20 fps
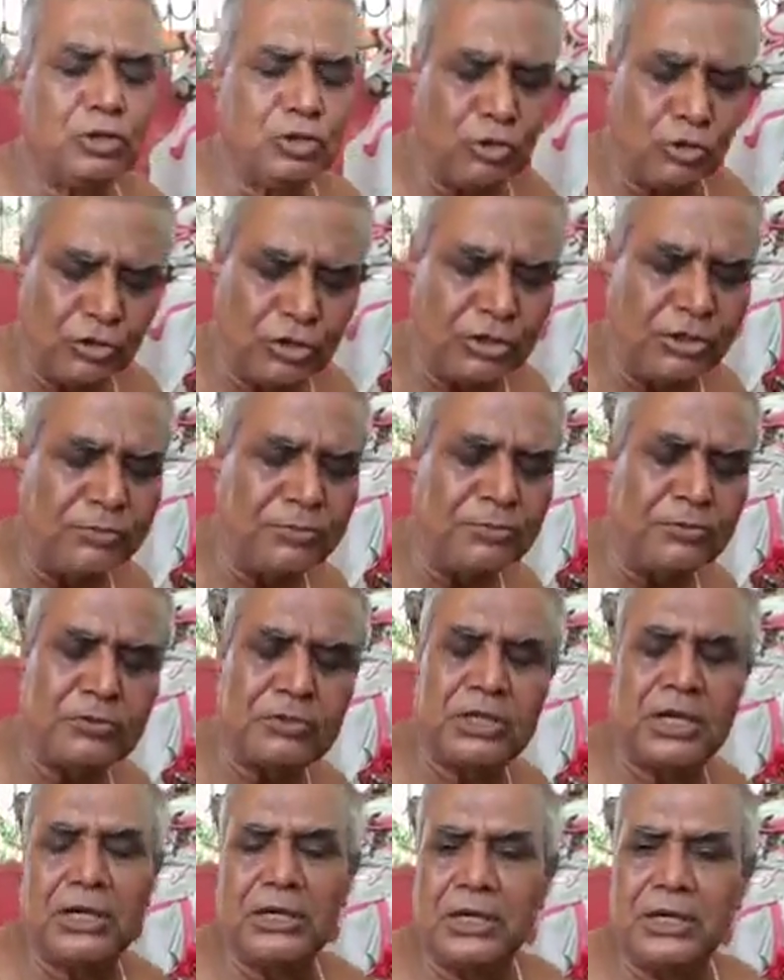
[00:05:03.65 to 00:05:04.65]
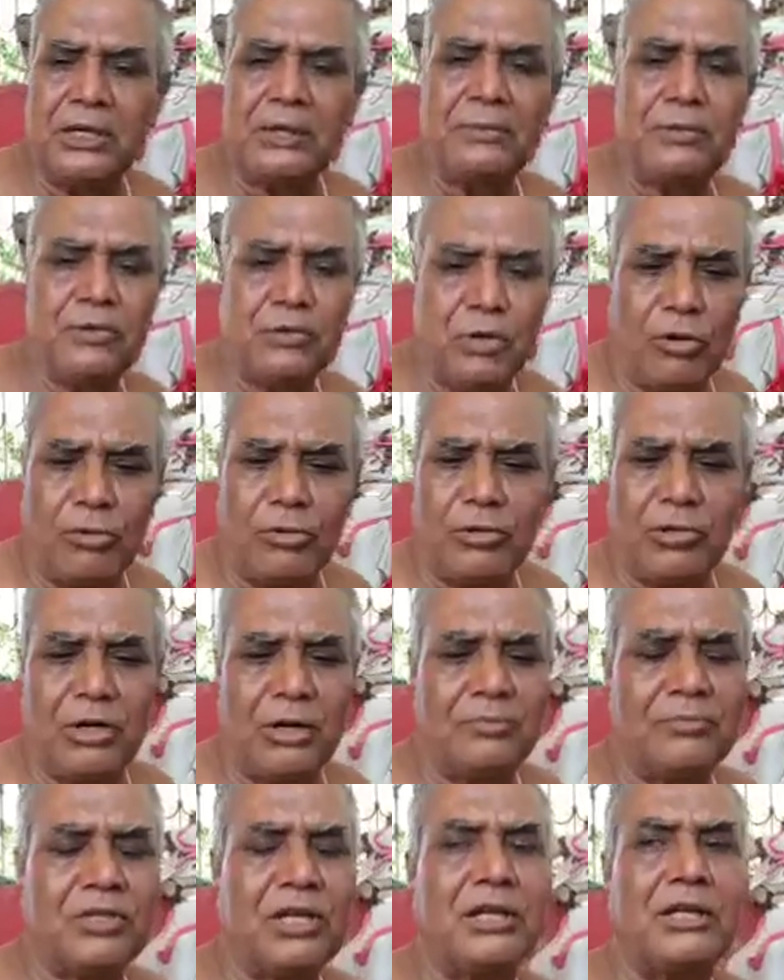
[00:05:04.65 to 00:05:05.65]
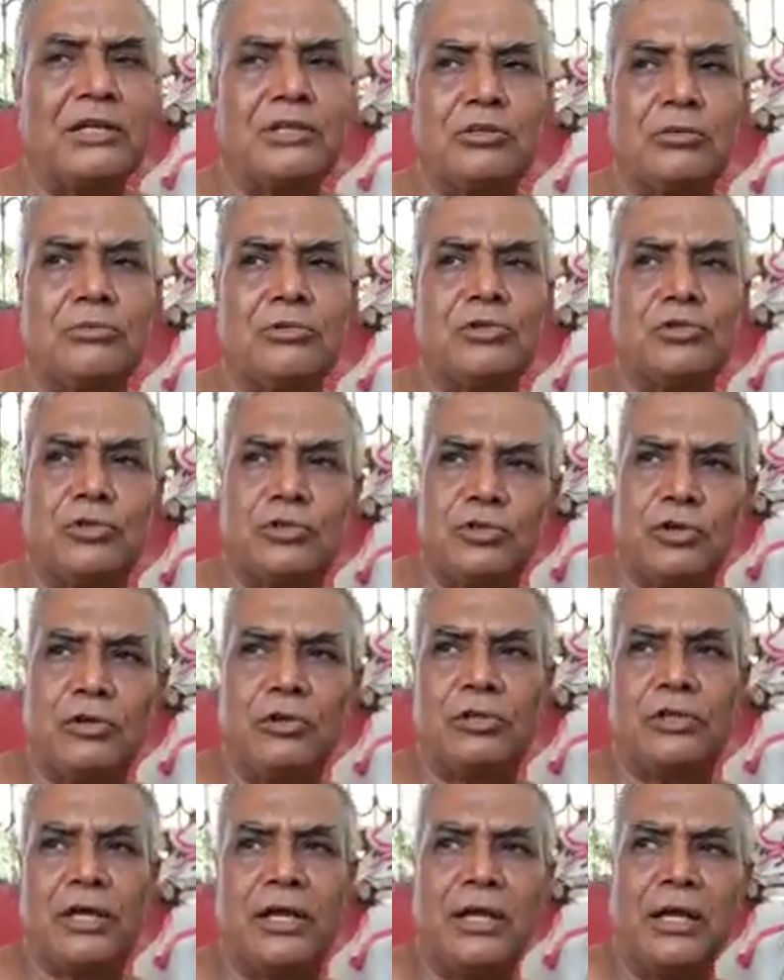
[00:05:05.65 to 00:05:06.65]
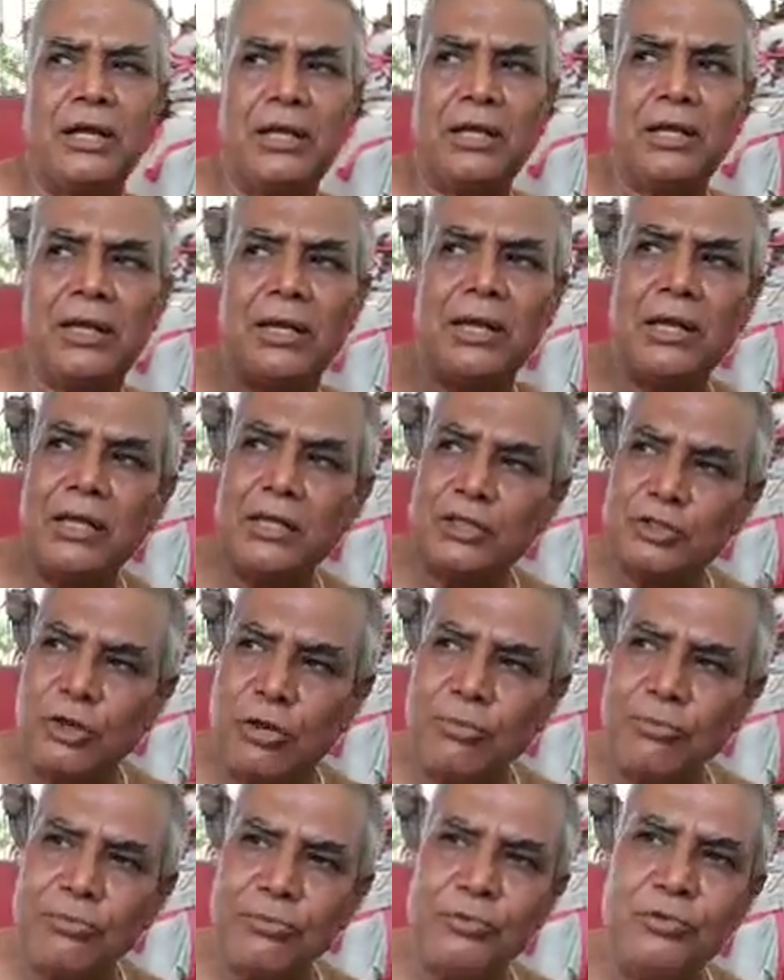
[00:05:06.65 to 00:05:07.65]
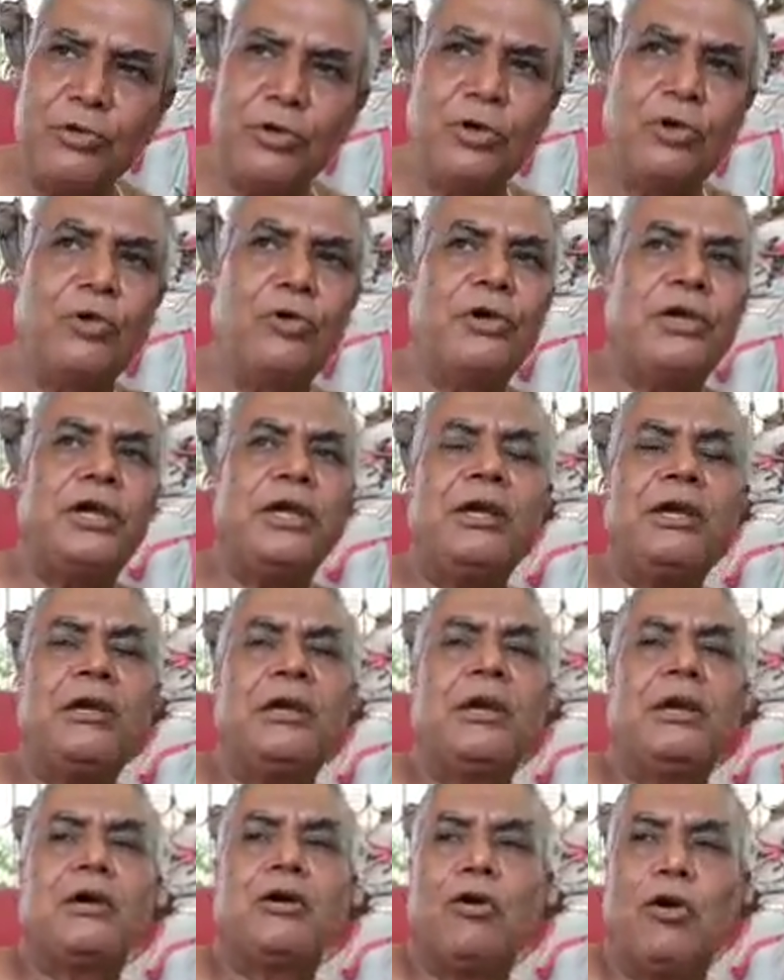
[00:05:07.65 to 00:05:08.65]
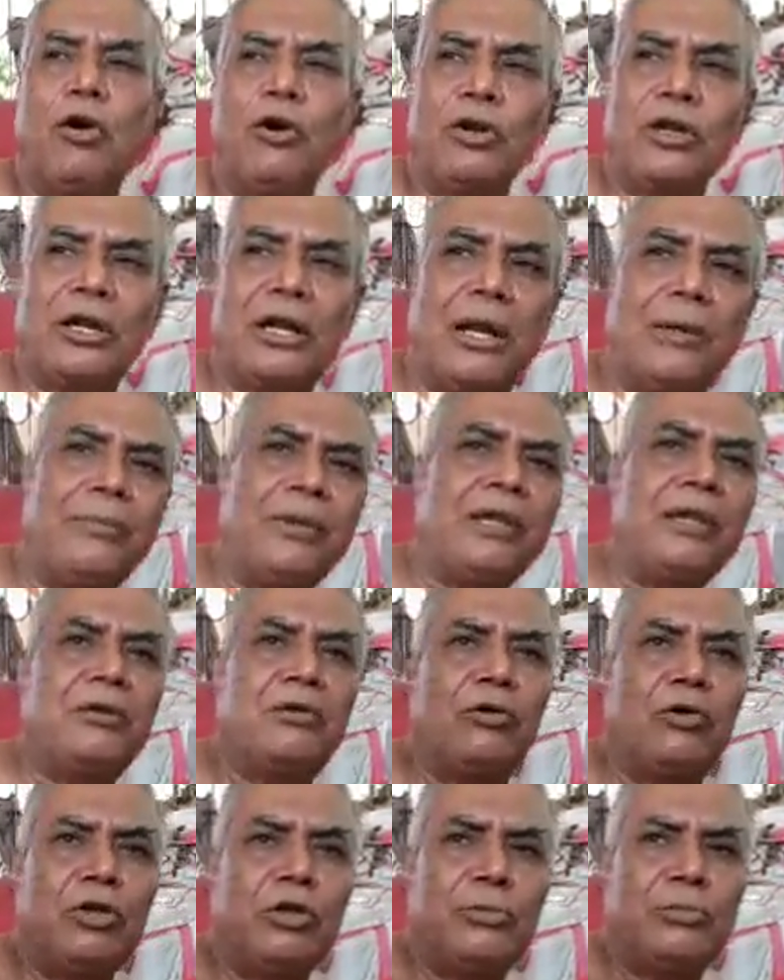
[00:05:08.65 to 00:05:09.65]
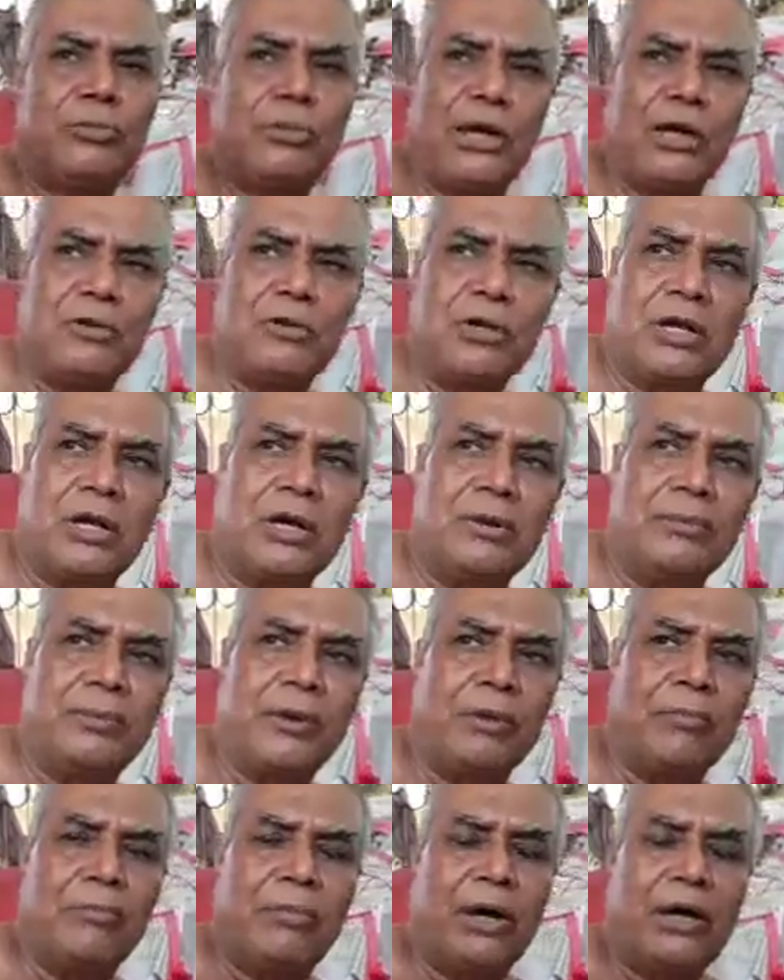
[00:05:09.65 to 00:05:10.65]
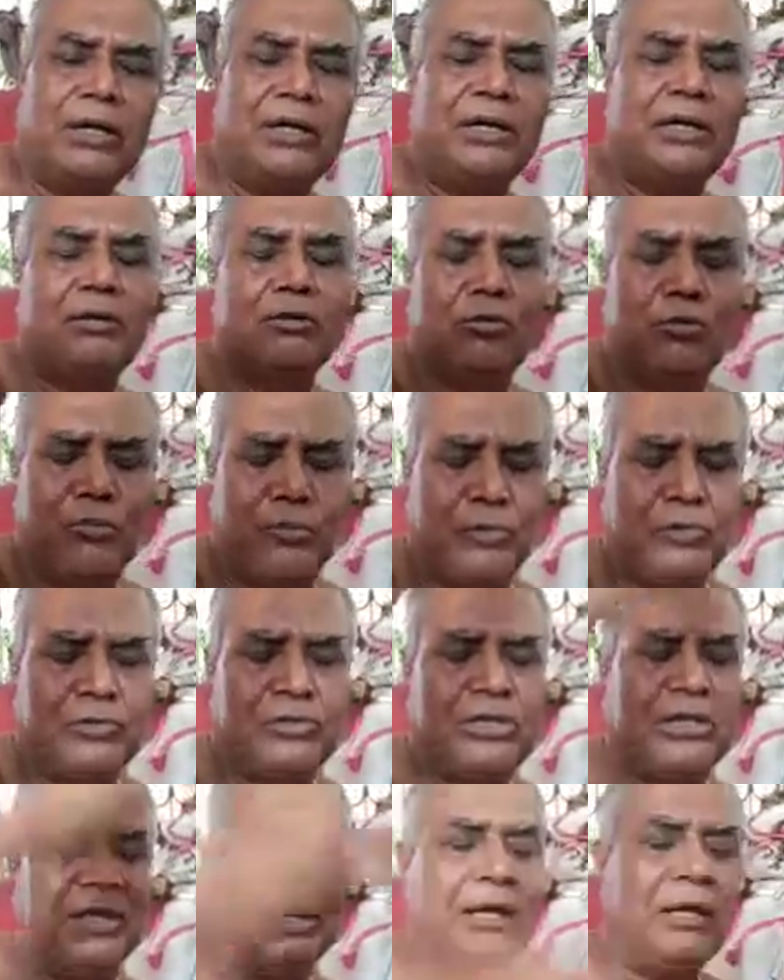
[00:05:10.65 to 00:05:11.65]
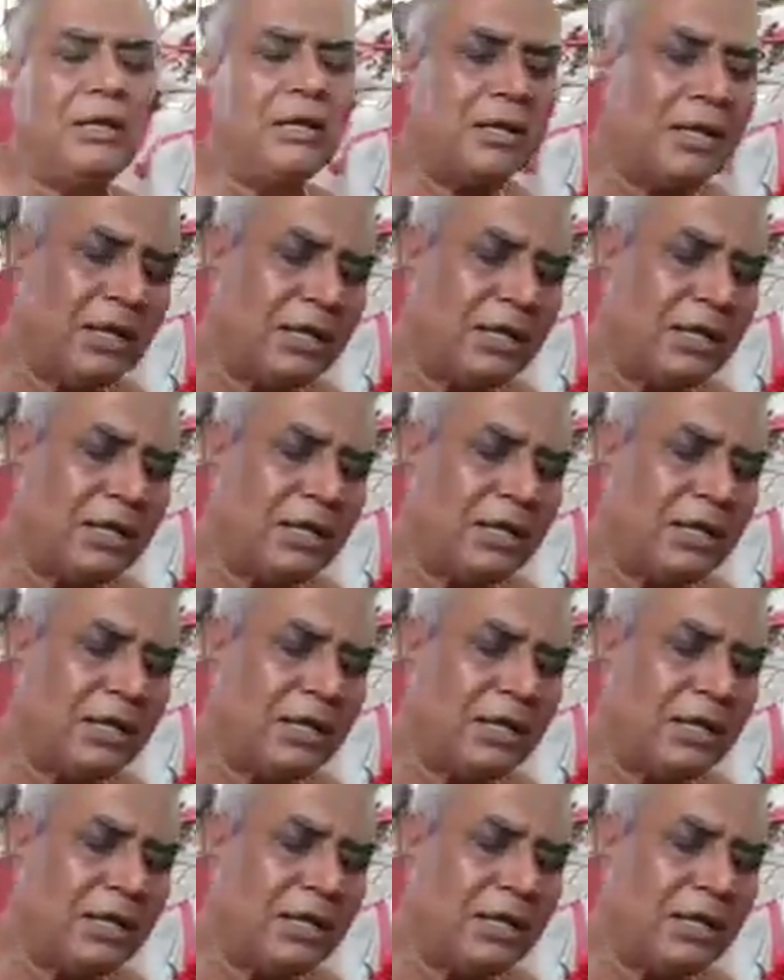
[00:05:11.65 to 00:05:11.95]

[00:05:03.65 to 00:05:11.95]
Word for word: জঙ্গিপুর থানা এবং নবগ্রাম থানা সমস্ত জলধারা সম্পূর্ণ হয়ে খড়গ্রামের ওই দ্বারকা ব্রাহ্মণীর উপর দিয়ে